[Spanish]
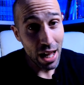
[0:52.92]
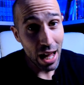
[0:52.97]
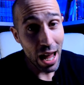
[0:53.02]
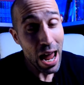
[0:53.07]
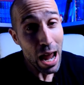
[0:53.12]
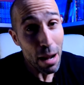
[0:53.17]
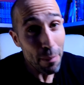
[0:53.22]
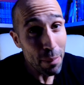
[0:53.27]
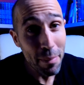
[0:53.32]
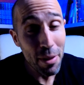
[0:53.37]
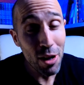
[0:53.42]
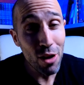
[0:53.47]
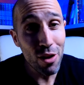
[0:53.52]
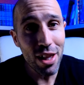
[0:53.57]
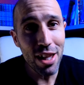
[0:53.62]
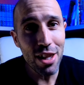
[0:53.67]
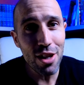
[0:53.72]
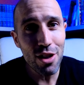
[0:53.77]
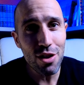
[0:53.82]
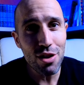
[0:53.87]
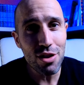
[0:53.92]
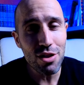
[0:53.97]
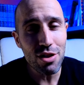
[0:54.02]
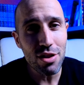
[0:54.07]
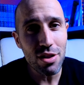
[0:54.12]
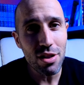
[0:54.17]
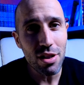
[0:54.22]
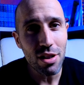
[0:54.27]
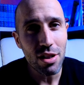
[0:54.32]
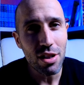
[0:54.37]
El primero de
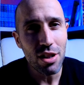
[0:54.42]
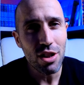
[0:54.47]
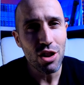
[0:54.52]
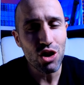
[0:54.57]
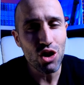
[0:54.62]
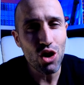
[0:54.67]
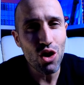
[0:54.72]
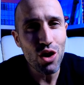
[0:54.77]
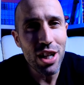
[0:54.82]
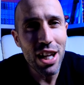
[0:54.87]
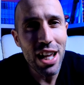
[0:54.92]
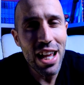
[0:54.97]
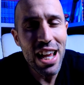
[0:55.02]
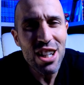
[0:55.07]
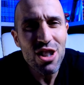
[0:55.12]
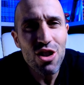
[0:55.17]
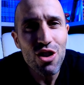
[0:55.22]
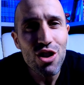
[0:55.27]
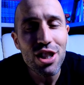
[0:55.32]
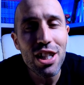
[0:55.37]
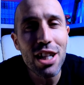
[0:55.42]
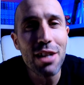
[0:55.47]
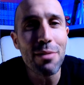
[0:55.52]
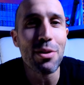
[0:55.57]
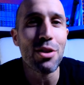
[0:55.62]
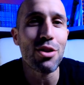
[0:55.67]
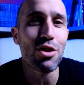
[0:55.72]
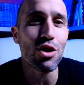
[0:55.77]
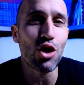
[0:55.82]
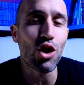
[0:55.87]
ellos son esos
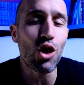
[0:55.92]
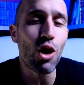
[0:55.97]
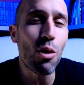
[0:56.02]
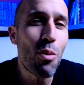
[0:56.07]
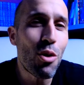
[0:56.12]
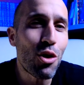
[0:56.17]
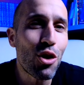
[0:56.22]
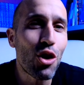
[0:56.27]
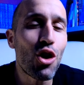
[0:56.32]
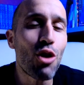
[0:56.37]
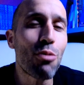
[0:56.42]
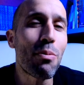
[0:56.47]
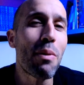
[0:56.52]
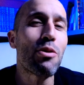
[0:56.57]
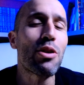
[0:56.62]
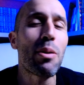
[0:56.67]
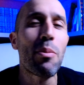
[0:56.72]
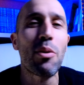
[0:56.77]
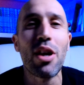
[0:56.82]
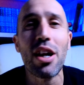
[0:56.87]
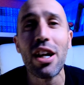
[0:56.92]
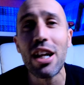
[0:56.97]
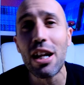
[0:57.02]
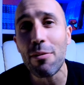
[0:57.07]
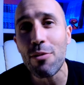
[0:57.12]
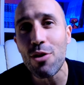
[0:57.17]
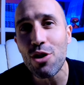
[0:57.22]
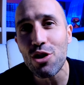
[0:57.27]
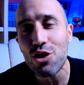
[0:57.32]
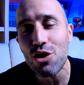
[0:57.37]
nervios. ¿Cómo no nos vamos a poner
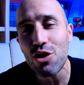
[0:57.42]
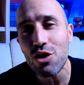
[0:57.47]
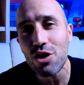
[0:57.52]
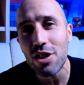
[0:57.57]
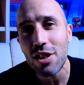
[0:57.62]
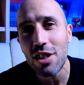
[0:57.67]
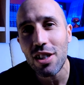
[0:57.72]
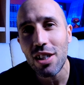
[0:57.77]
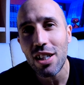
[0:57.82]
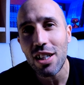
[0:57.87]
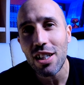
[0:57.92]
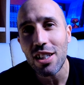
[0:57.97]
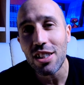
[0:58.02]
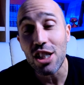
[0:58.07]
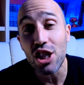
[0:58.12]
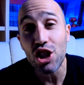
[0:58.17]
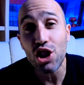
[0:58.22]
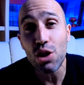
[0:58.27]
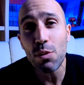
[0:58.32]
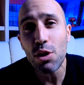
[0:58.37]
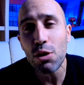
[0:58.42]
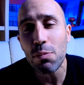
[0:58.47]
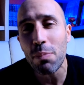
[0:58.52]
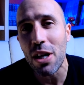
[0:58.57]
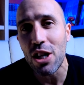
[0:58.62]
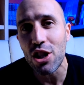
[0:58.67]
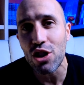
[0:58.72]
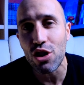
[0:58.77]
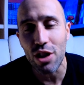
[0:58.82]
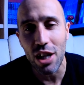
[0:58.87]
nerviosos si somos
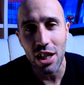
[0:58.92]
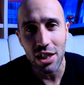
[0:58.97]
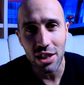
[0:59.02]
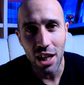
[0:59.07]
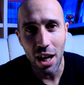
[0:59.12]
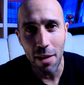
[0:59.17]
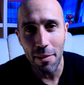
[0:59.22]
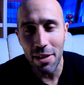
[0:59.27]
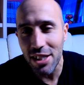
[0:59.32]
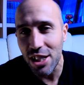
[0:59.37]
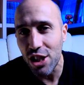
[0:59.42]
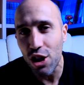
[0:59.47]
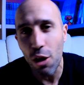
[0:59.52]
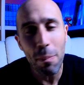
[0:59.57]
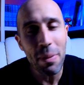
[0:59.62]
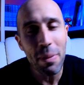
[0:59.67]
personas? A ver, si nos